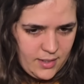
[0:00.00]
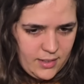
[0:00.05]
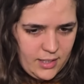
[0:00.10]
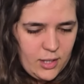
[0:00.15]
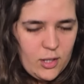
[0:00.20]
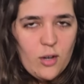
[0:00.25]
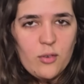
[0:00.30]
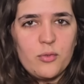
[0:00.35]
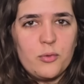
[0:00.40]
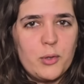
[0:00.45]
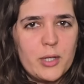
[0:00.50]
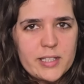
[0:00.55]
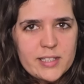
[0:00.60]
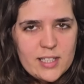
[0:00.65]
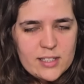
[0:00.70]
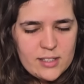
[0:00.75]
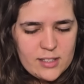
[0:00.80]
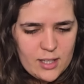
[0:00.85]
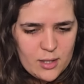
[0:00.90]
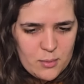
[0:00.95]
Le dio
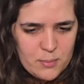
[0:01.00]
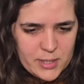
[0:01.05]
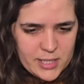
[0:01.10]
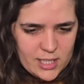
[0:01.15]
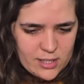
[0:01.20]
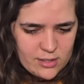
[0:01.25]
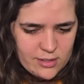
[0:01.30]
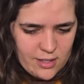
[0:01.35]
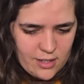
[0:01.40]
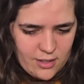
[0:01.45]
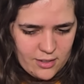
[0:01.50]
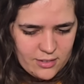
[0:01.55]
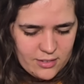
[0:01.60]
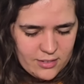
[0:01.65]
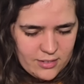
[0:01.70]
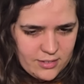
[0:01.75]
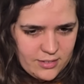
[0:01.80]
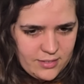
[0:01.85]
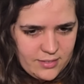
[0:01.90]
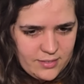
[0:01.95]
fuerzas esa conversación.